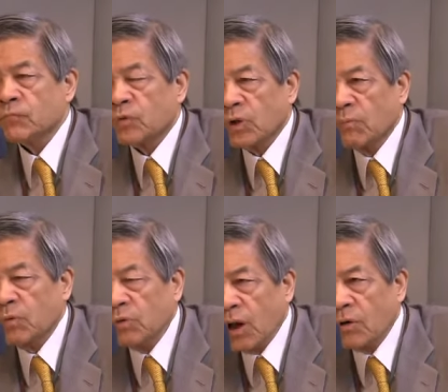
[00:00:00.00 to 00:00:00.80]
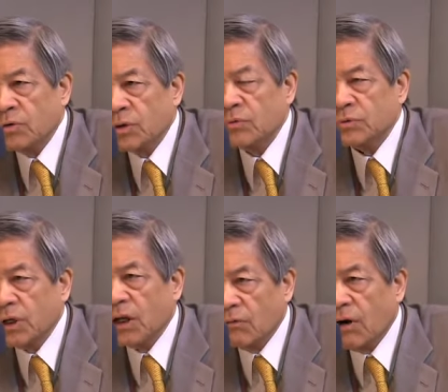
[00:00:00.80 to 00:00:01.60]
とね僕らより下の
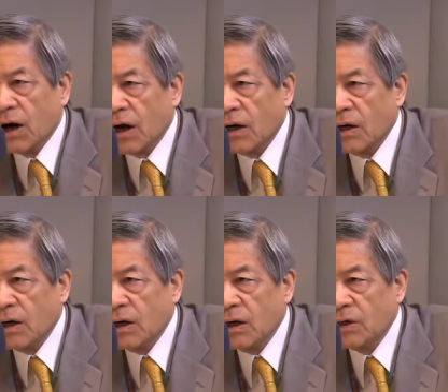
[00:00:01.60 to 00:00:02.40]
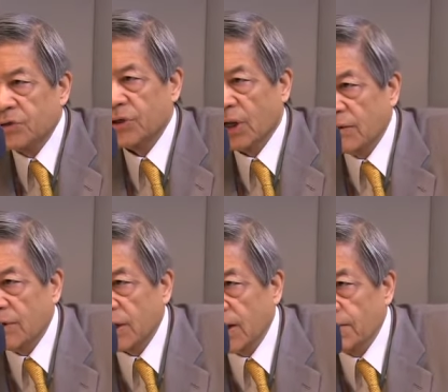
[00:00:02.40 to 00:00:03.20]
世代は知らない
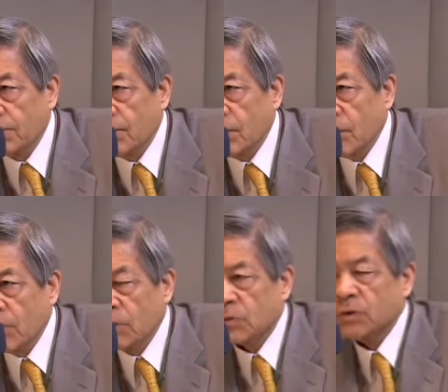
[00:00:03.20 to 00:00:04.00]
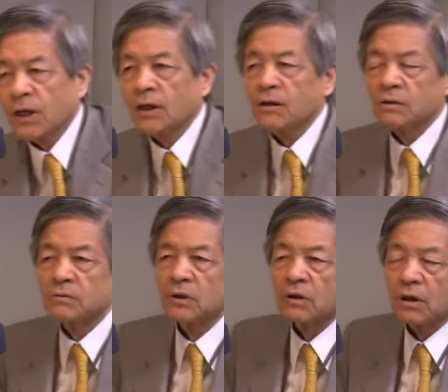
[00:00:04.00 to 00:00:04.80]
わけとね、
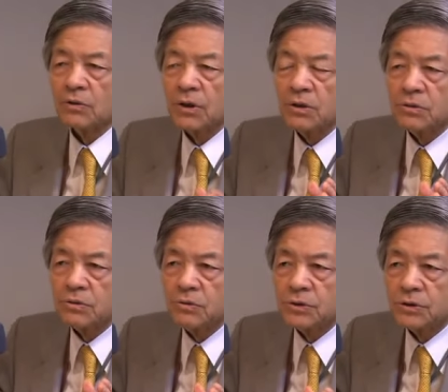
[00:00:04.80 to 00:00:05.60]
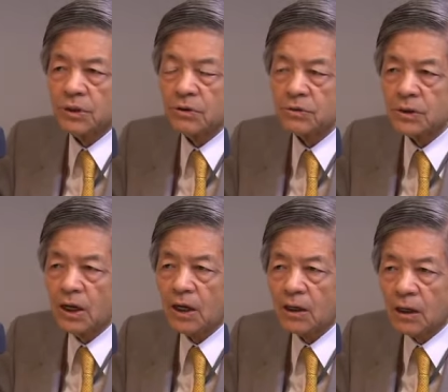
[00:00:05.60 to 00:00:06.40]
だから戦争を知ってる世
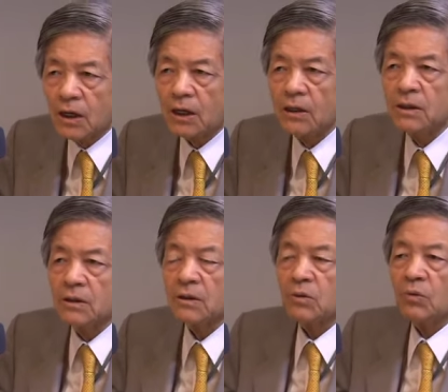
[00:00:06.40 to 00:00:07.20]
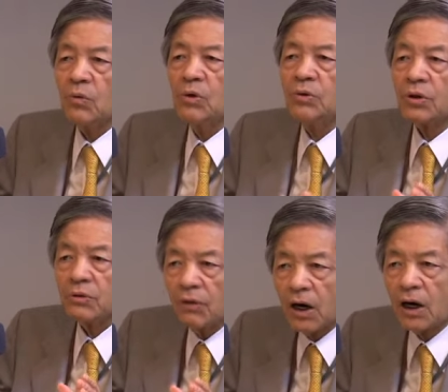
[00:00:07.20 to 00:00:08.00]
代が多い
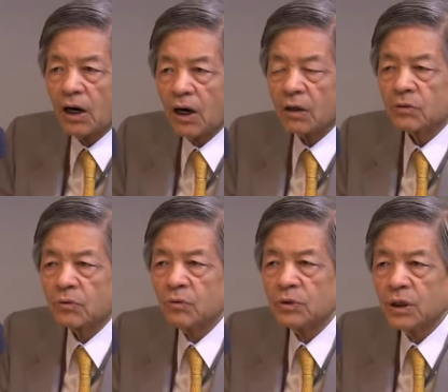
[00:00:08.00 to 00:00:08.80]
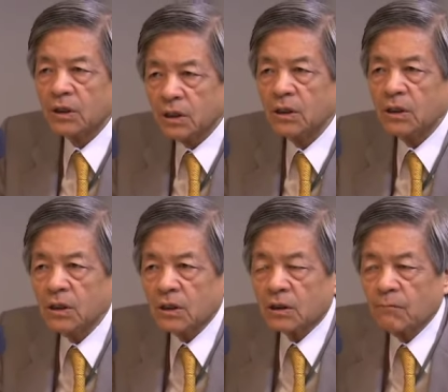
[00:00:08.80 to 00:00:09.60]
時は圧倒的に
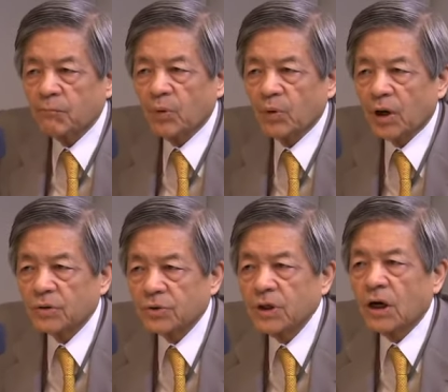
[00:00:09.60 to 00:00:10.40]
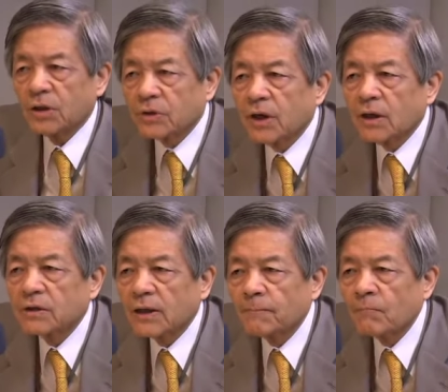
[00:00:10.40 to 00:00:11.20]
憲法改正反対だった。